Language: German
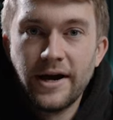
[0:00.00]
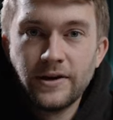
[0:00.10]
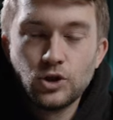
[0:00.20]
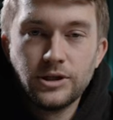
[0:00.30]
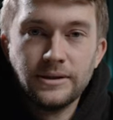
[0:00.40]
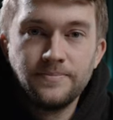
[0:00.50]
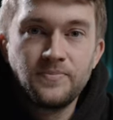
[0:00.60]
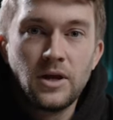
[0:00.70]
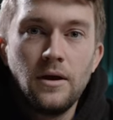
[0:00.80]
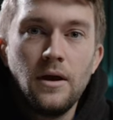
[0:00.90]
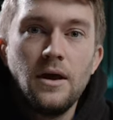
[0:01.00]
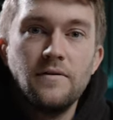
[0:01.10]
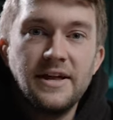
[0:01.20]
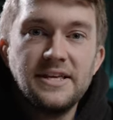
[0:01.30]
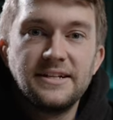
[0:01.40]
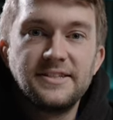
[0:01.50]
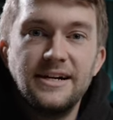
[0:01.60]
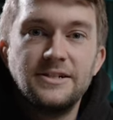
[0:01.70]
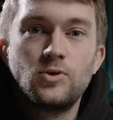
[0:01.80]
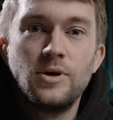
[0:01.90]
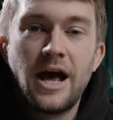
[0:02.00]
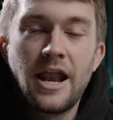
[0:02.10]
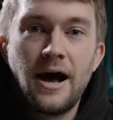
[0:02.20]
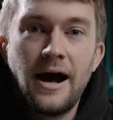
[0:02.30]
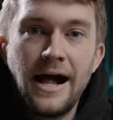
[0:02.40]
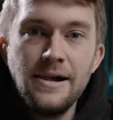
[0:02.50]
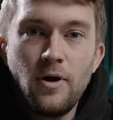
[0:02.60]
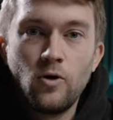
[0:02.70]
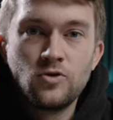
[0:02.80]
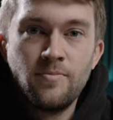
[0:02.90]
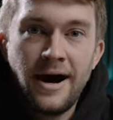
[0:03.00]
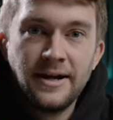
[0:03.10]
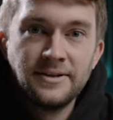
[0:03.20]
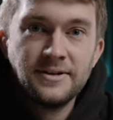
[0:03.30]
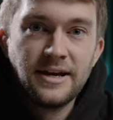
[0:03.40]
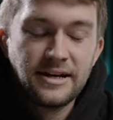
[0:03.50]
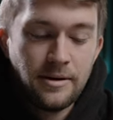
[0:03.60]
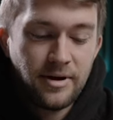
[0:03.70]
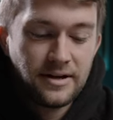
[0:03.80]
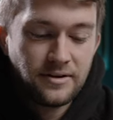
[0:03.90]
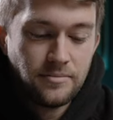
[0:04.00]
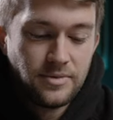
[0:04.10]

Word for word: einstellen. Wenn ich jetzt also in einer Halbautomatik der Kamera drin